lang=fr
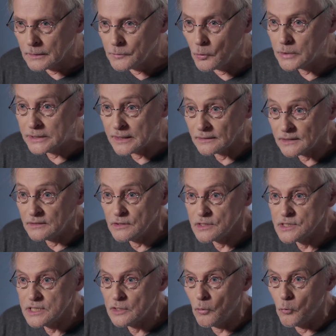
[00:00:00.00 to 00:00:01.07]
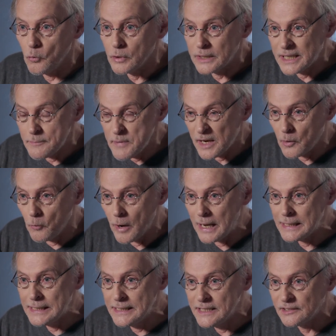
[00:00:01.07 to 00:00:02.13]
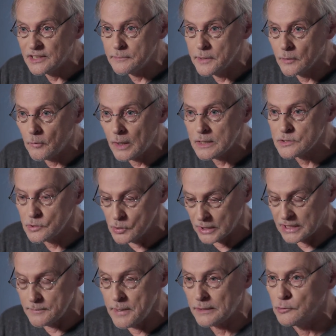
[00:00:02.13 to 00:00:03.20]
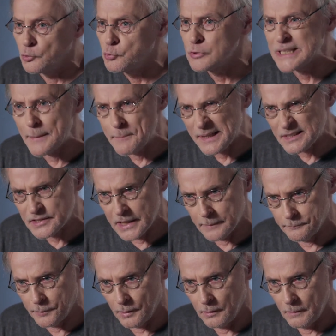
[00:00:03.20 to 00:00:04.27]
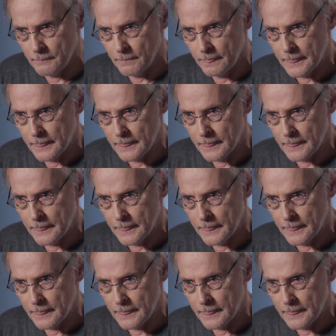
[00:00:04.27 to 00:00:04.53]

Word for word: Donc, il est en train de dire aux Québécois, à l'élite québécoise, le Québec ne nous appartient pas.